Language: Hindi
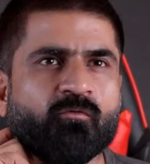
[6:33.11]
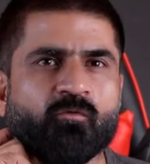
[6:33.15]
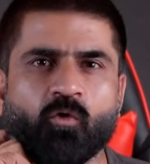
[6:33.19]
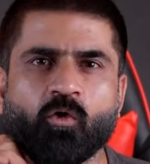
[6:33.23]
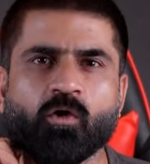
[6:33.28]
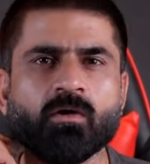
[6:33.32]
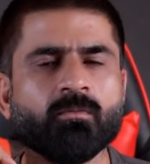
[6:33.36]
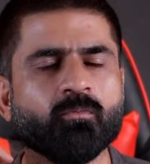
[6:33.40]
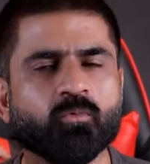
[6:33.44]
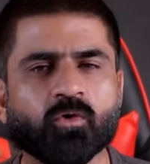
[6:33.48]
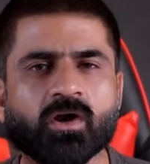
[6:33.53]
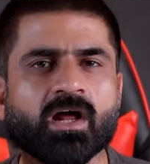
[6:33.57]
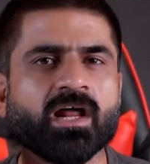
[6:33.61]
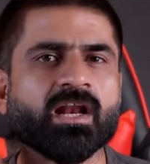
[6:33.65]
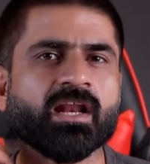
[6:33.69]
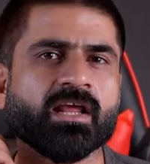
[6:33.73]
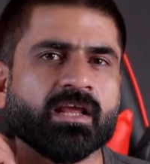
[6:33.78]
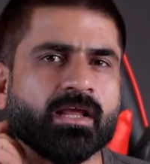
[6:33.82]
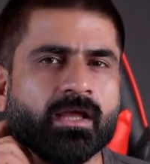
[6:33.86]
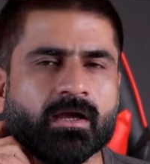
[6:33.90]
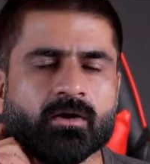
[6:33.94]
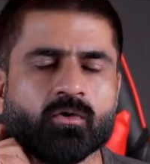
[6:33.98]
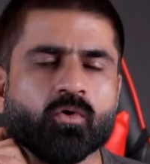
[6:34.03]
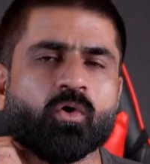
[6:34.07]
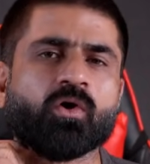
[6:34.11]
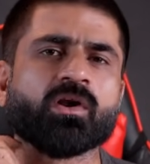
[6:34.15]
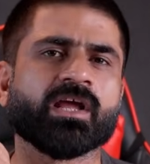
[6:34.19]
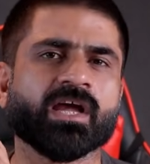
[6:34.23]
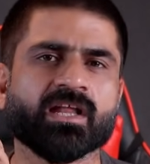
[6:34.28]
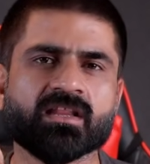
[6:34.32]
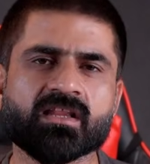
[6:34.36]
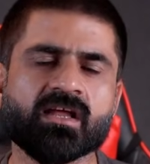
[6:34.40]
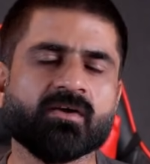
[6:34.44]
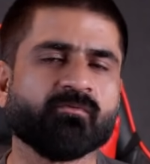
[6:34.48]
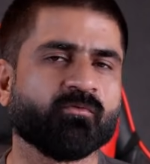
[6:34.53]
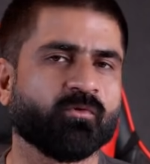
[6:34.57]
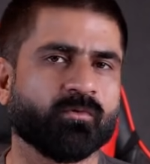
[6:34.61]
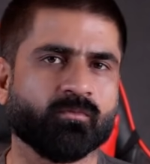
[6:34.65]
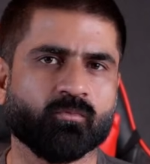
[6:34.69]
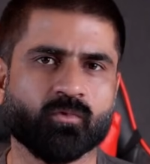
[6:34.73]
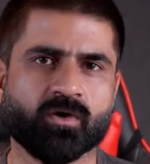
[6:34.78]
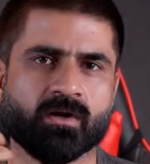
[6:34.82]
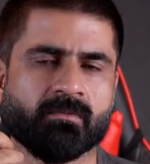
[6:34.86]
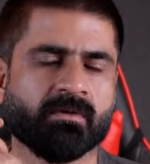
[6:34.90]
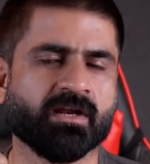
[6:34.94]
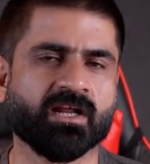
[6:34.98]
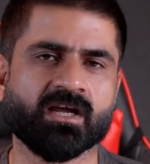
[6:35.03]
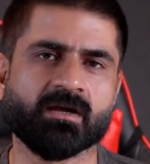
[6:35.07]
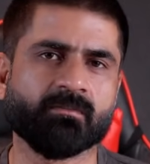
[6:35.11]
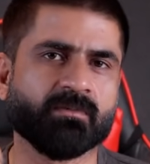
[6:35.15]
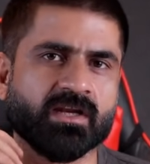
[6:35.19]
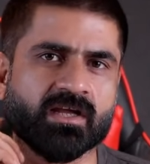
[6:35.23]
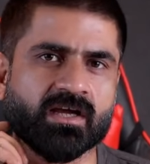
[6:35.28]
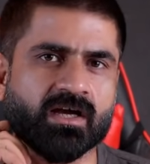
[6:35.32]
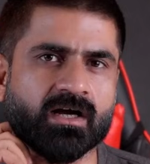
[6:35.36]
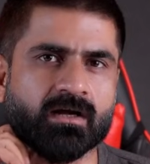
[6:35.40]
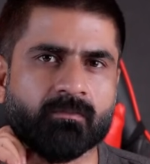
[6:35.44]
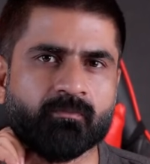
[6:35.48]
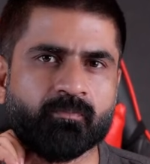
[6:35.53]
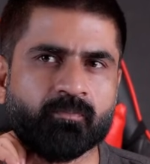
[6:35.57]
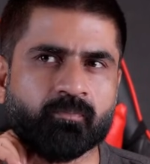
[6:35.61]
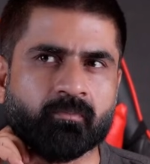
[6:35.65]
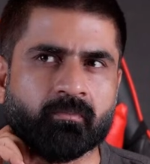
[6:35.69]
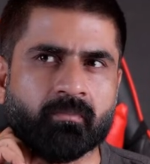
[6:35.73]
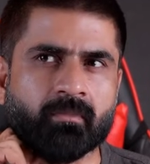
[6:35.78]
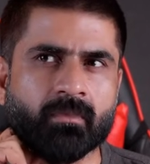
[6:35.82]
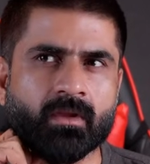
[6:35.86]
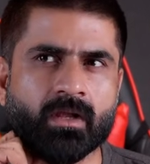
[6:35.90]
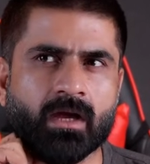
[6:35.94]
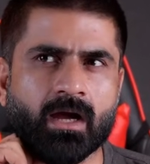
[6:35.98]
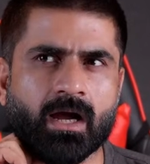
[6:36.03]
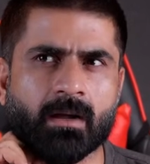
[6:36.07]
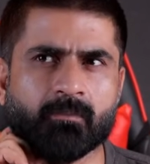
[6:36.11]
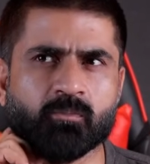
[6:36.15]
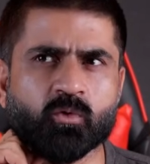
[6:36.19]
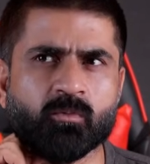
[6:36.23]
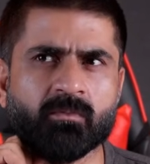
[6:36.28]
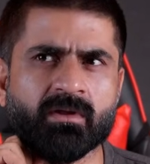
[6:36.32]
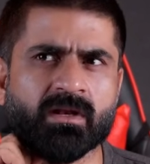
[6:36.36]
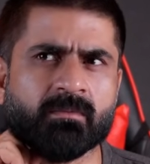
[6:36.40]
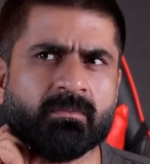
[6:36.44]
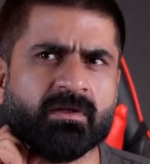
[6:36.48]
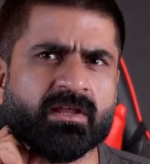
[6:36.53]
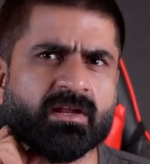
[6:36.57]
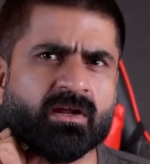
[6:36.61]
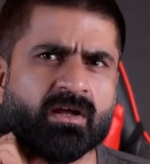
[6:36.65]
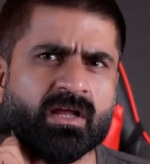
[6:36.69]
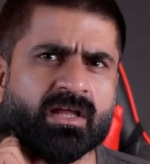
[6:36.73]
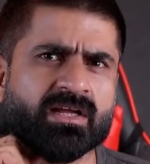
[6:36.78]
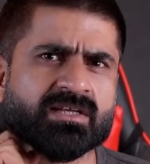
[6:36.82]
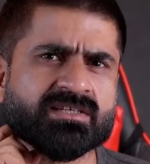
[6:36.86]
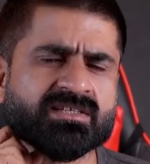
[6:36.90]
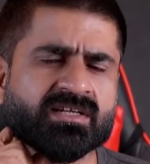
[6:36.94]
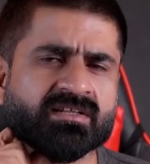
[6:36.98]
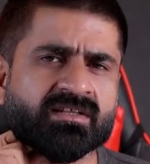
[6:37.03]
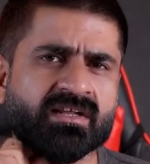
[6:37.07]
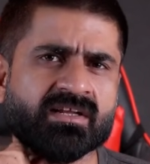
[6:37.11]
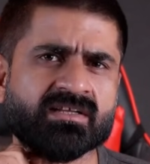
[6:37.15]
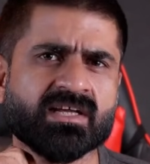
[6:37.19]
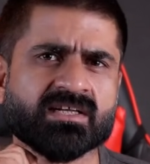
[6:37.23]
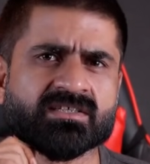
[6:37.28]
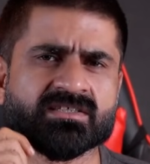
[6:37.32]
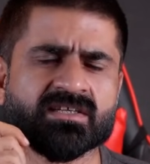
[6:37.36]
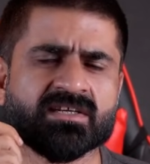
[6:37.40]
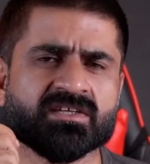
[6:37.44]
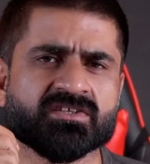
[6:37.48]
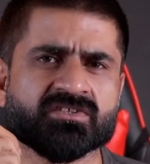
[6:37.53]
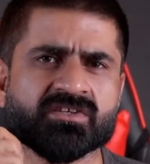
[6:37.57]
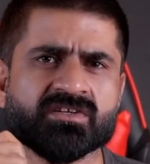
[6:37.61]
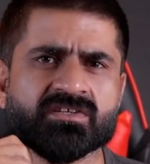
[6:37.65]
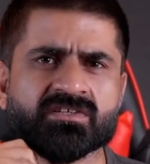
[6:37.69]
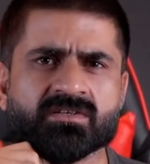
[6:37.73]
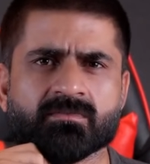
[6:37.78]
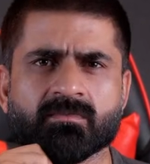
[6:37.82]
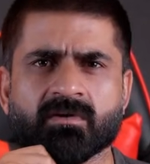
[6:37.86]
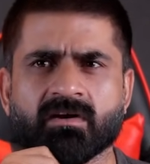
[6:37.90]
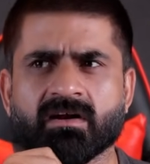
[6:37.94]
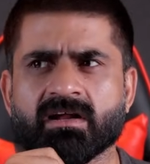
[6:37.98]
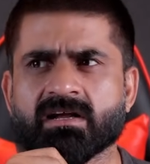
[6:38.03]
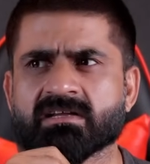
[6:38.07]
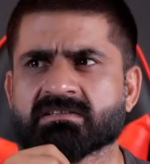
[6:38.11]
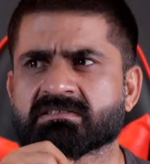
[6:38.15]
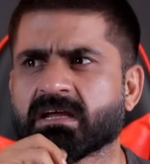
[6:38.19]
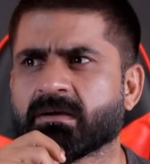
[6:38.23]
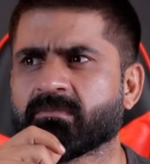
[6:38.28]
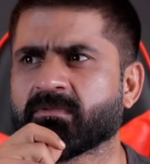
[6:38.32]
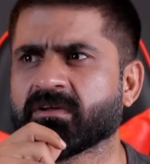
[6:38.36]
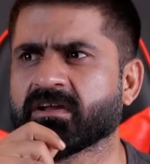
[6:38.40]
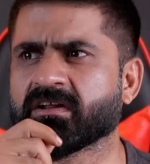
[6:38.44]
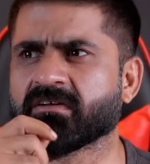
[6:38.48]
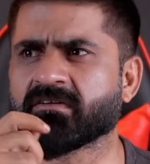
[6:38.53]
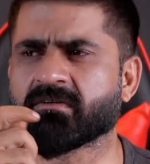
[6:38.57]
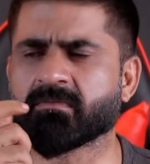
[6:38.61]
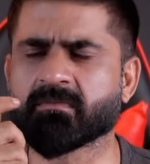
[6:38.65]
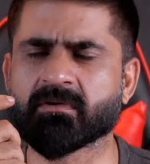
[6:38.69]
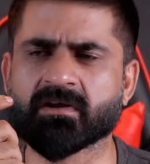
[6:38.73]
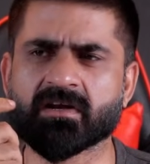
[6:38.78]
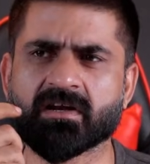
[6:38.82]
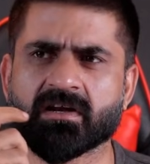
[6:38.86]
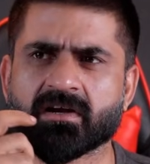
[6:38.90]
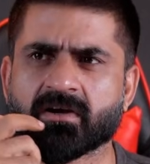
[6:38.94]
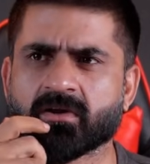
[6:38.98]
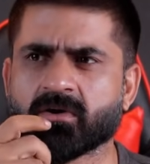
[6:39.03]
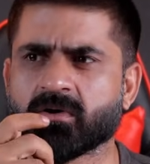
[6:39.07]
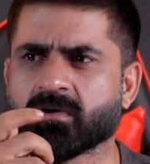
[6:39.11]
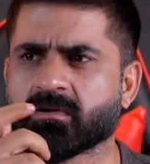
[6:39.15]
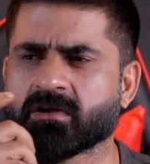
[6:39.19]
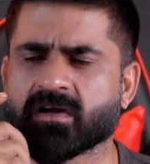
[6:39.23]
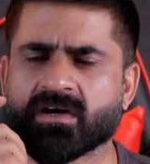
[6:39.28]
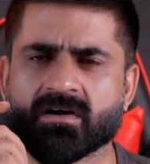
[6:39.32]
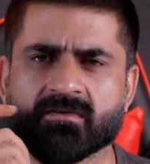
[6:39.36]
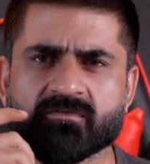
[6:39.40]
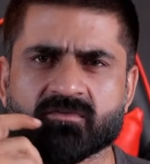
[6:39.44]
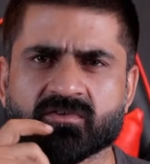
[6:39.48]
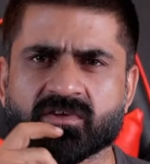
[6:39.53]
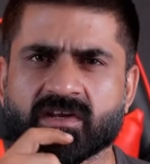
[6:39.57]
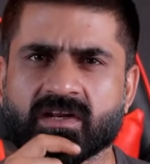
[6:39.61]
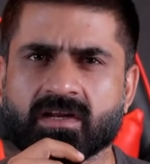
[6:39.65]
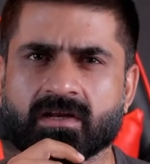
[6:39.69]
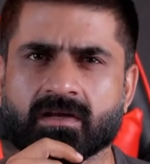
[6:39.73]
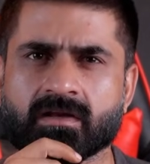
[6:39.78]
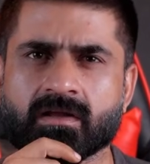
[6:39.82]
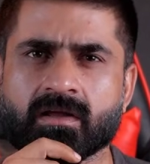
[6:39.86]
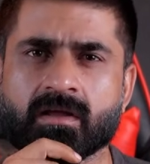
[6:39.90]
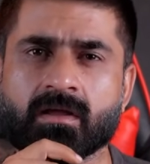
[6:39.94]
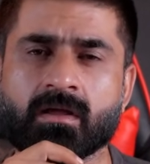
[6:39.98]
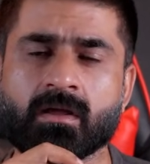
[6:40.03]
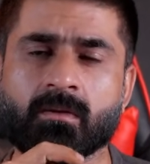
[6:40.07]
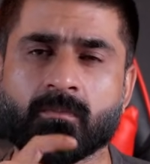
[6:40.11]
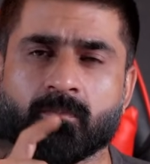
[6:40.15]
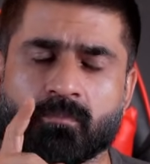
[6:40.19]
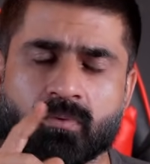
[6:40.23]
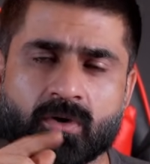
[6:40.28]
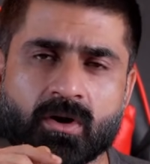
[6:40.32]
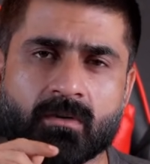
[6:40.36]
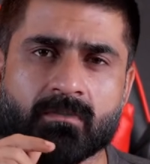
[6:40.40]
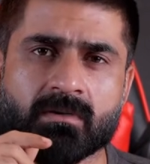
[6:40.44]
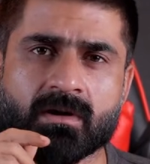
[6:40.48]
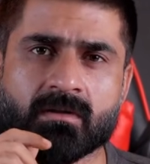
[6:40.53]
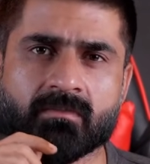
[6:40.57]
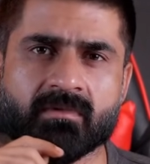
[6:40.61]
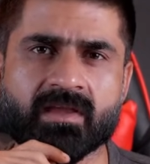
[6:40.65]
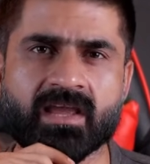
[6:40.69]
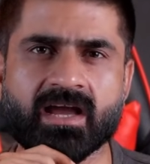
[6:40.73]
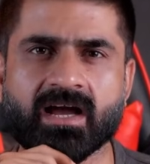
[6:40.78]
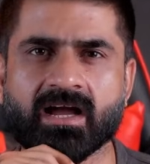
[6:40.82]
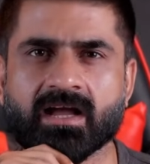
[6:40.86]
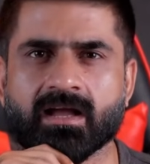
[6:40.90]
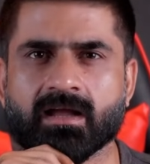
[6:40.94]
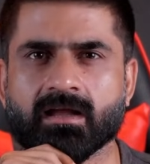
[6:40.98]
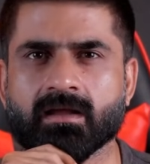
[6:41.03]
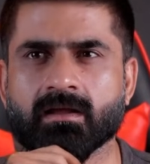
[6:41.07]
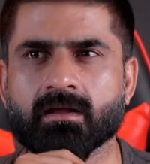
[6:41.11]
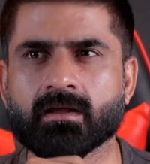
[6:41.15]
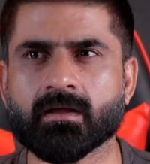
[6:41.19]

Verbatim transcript: फ़ोन बुरा नहीं है कौन कहता है फ़ोन बुरा मैंने कभी नहीं कहा अब तो मिल भी रहा है सत्तर हज़ार से नीचे नीचे मिल रहा है स्नैपड्रैगन ट्रिपल एट और कर्व स्क्रीन प्रॉब्लम क्या है